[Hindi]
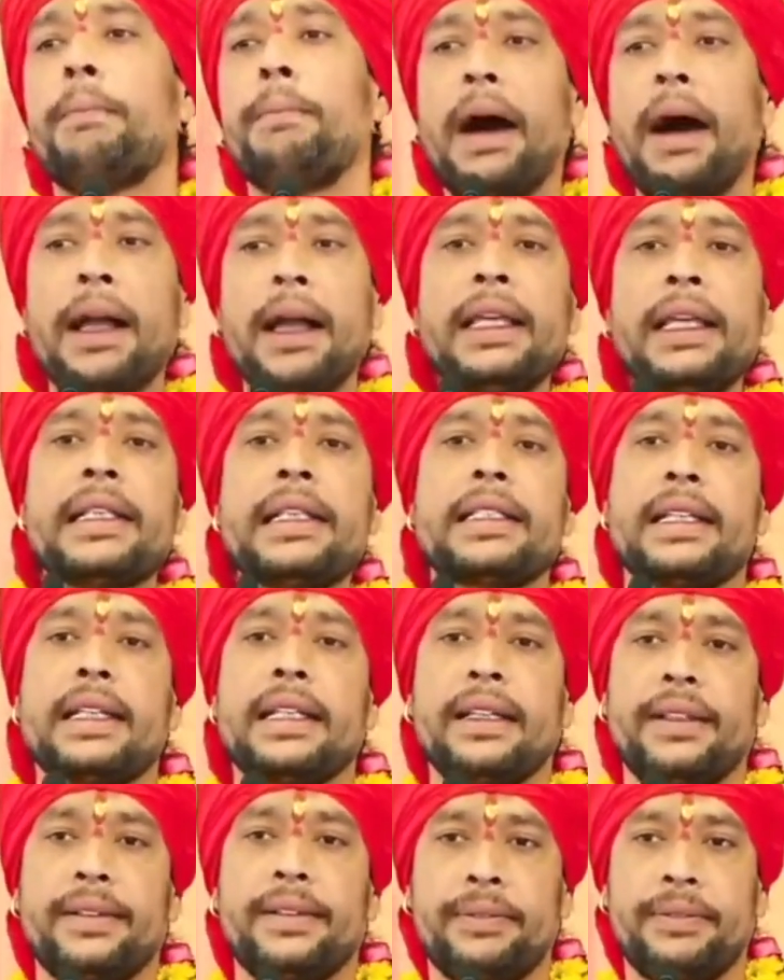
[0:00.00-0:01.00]
वाणी
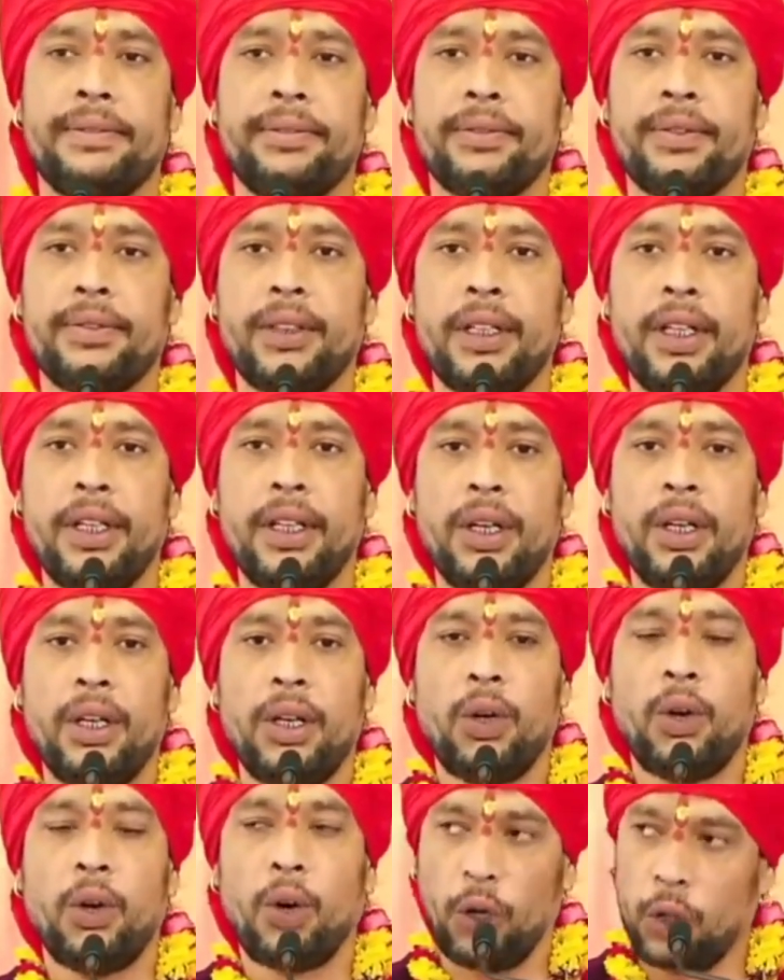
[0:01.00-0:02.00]
से
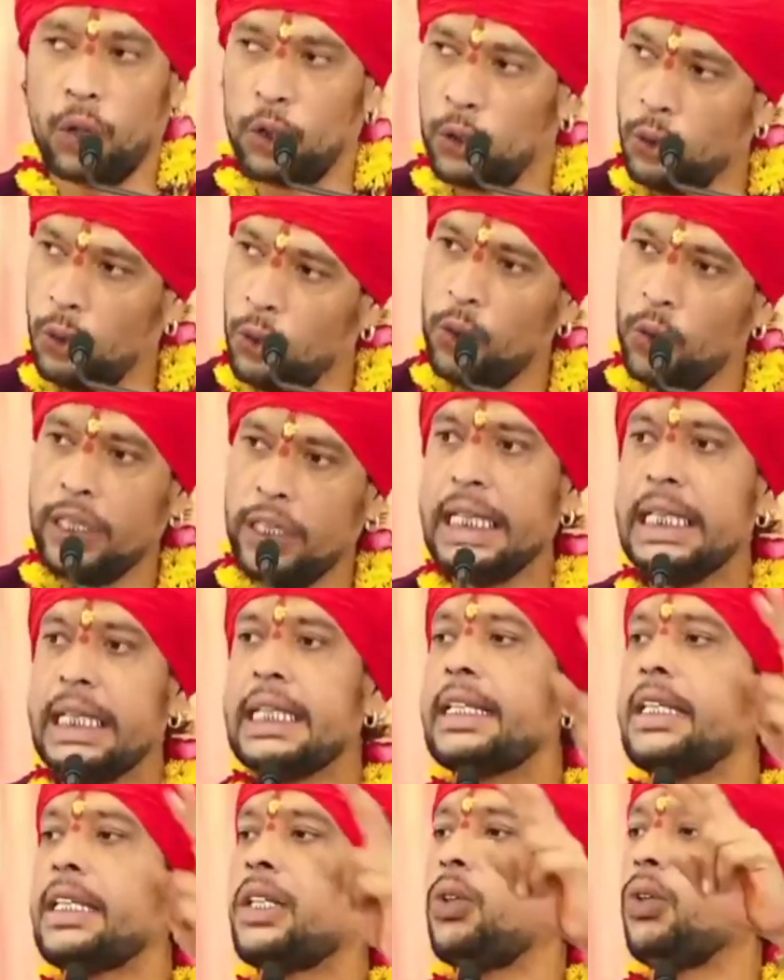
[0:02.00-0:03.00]
और दो ही
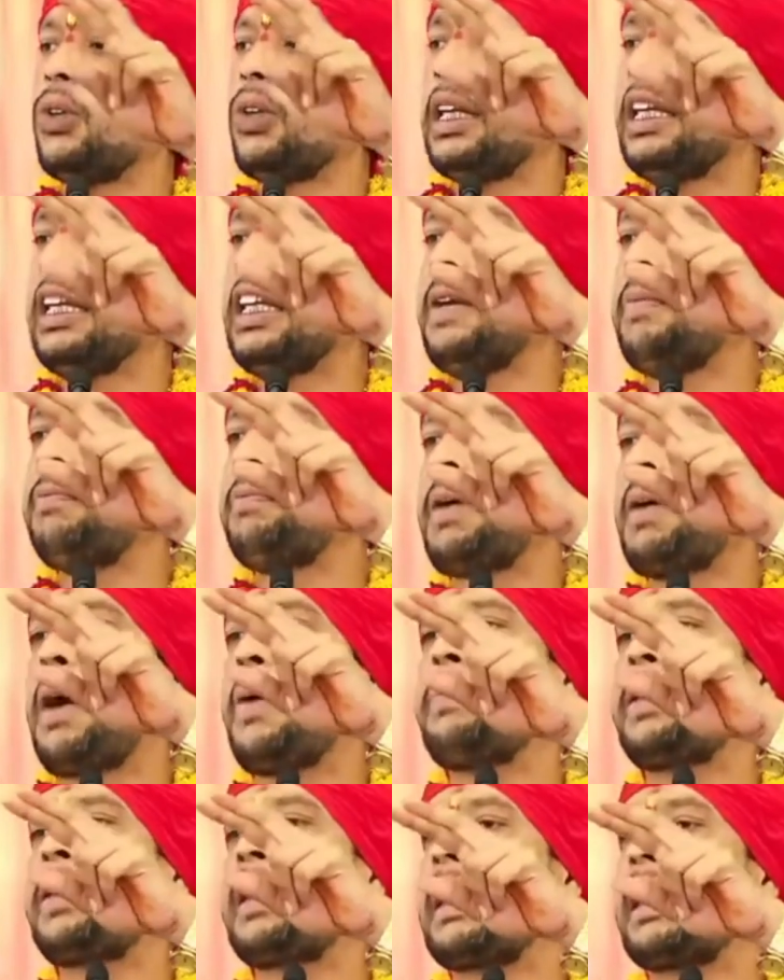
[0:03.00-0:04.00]
चीजों के लिए
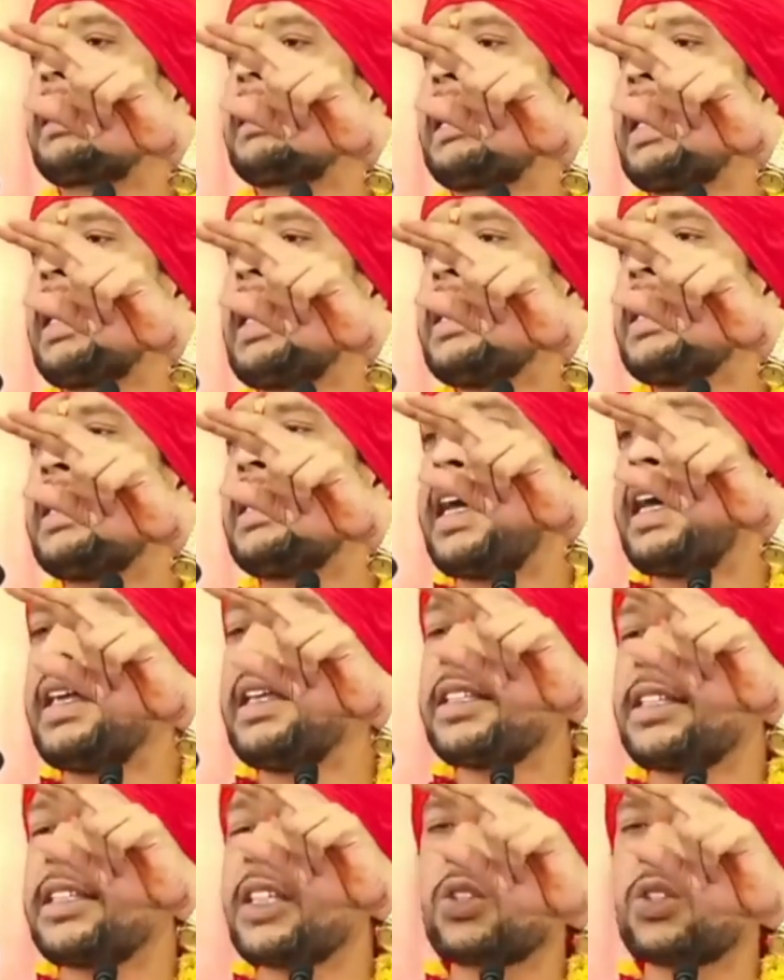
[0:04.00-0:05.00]
पाप करता है
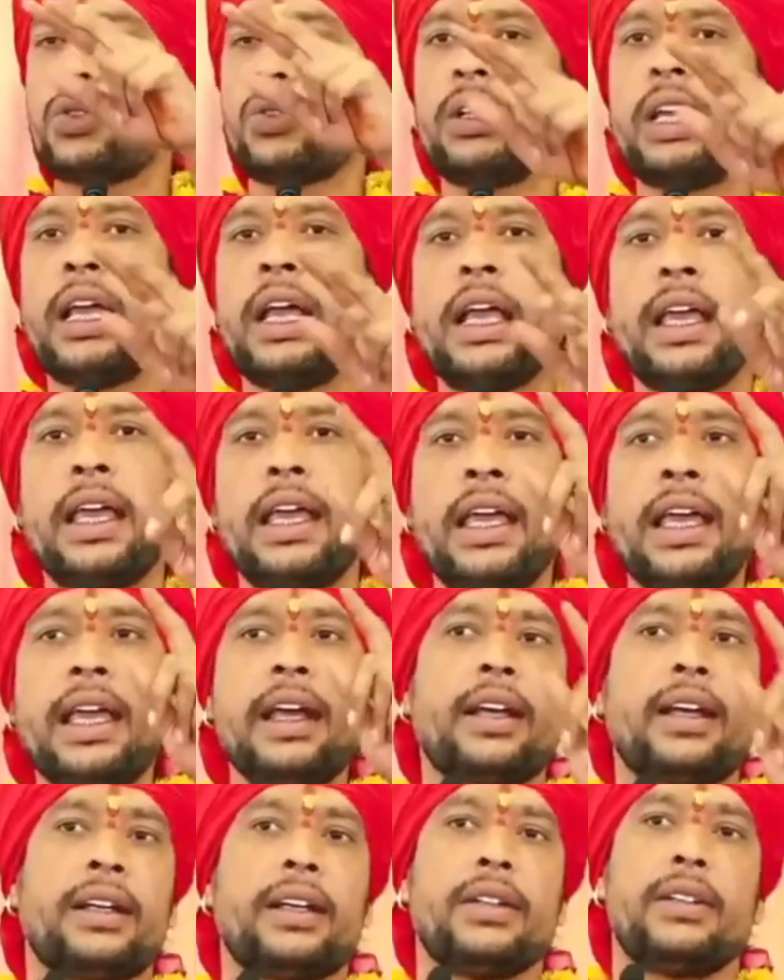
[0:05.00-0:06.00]
ध्यान से सुनना
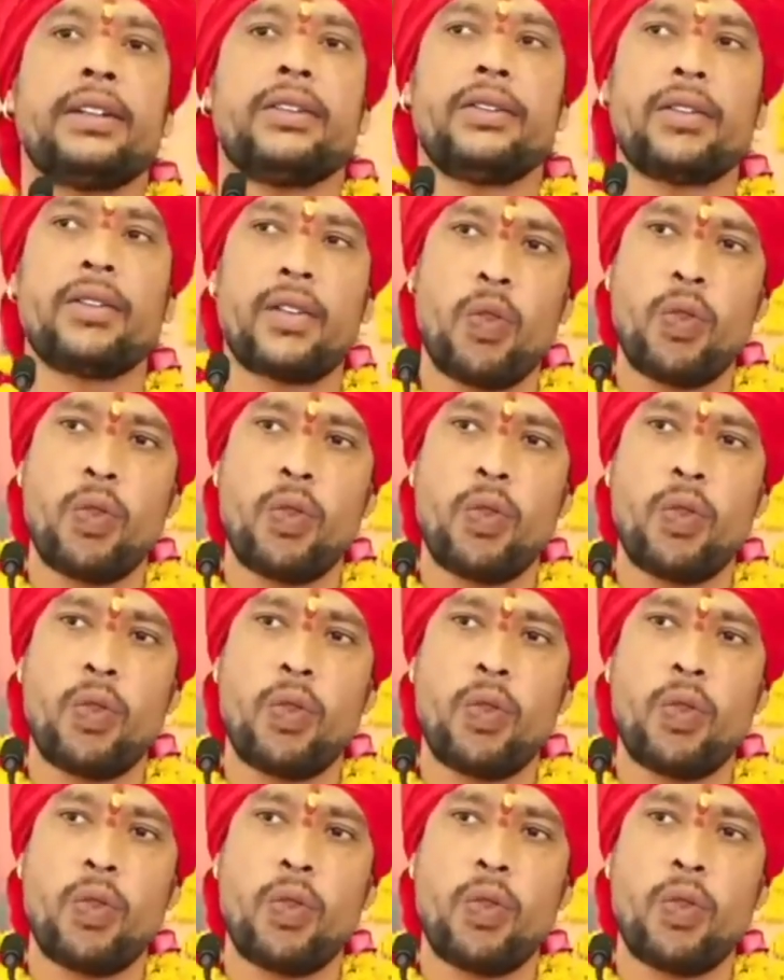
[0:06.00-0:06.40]
एक